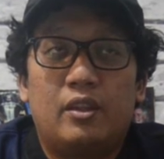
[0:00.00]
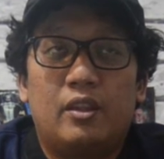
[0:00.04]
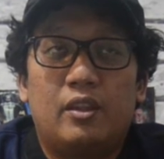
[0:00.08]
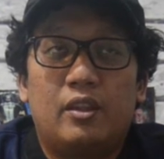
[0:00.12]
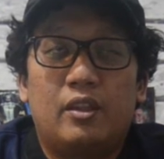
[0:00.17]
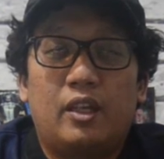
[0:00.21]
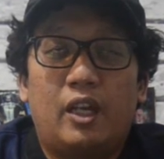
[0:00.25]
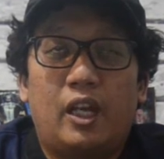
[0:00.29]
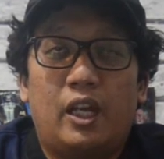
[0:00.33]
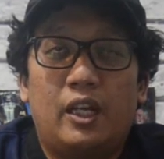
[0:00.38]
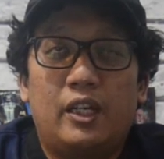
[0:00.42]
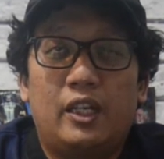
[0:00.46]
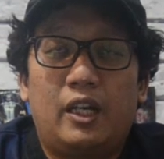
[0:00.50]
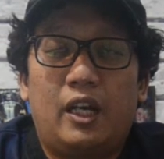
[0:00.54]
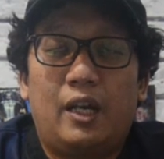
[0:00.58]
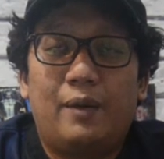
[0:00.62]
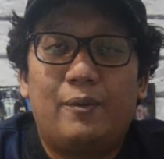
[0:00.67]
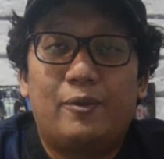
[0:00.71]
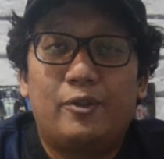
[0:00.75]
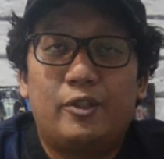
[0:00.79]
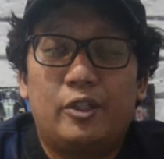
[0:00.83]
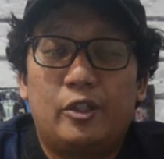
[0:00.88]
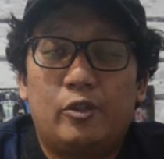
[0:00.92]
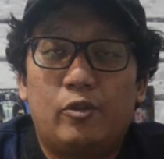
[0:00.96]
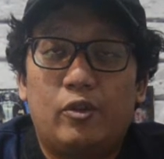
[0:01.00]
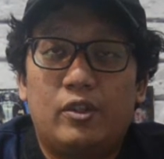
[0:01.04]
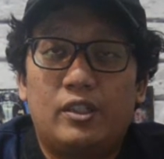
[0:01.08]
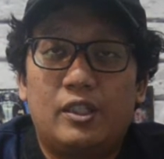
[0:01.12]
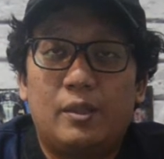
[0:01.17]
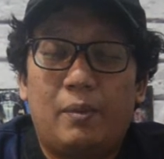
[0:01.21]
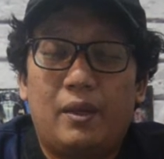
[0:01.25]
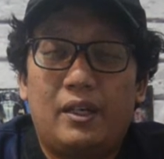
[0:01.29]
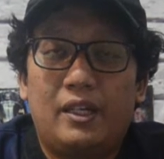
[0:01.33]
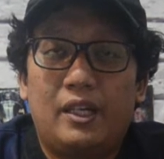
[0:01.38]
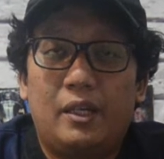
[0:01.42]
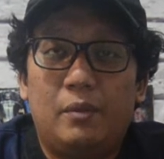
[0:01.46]
kalau dengan
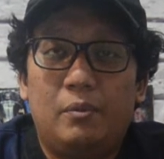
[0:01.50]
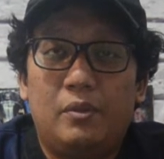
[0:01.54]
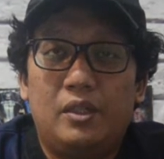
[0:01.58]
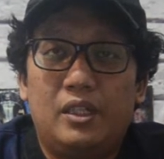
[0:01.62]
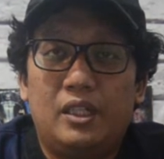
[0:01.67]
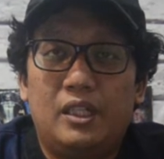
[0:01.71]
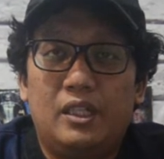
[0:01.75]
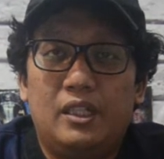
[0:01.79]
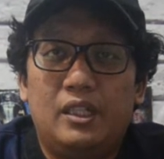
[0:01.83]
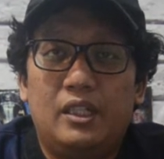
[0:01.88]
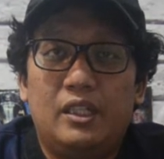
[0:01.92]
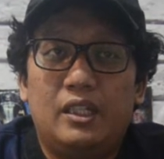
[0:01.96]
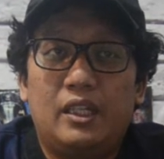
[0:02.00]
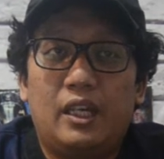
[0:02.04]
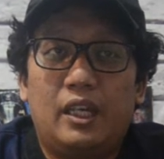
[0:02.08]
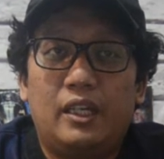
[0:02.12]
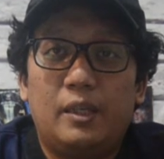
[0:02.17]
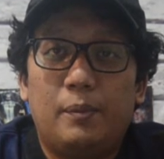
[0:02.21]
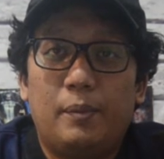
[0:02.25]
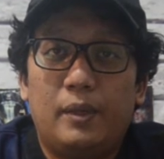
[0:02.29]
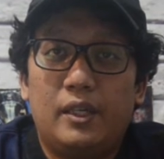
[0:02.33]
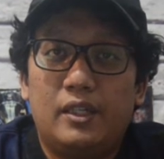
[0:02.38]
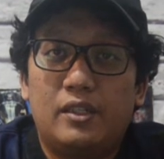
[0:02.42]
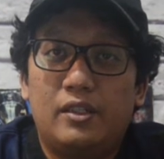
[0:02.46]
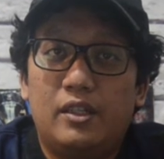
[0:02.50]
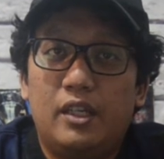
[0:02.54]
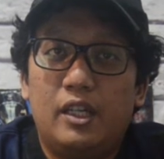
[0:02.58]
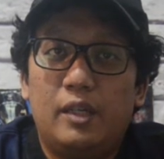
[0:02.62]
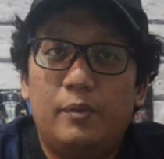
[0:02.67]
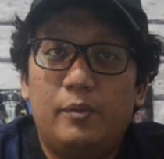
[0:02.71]
situasi pandemi gini kayaknya PSG